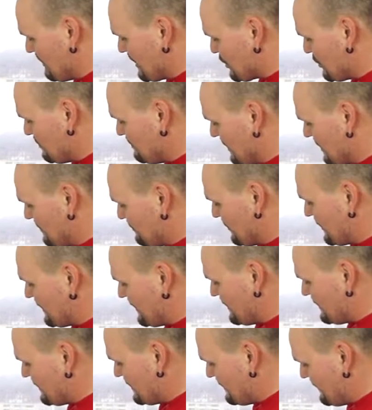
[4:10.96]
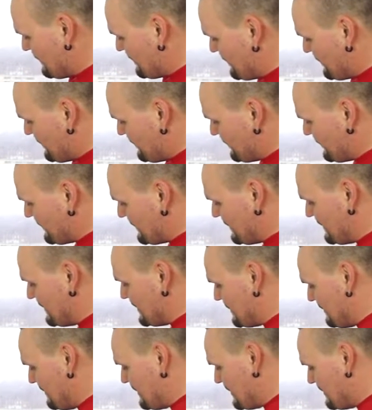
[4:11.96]
Geschmack schon mitbringt.
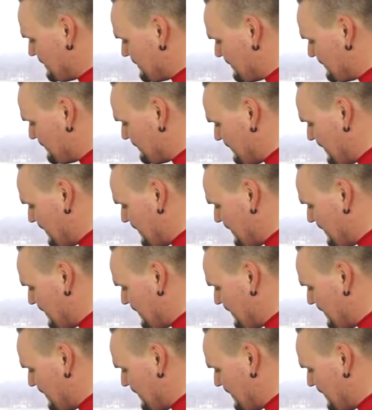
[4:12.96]
Und deswegen